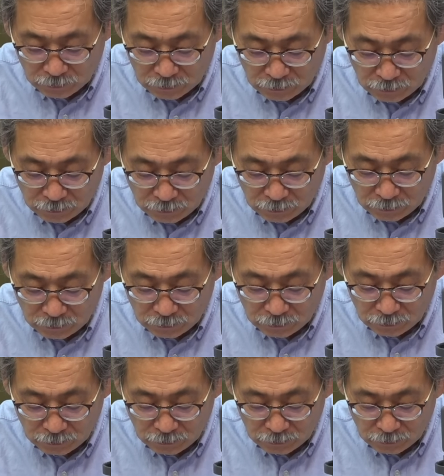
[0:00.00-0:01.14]

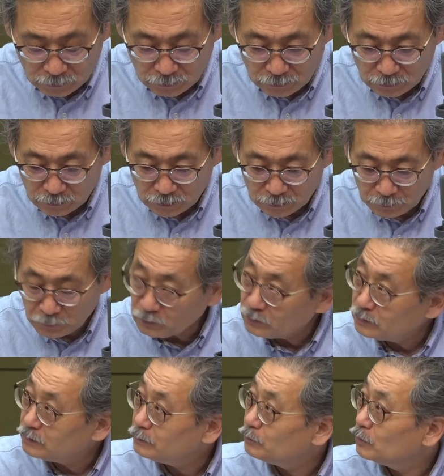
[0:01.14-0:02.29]
이
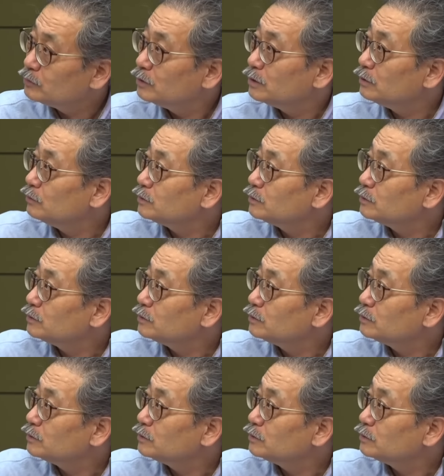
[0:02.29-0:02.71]
특별히 뭐 그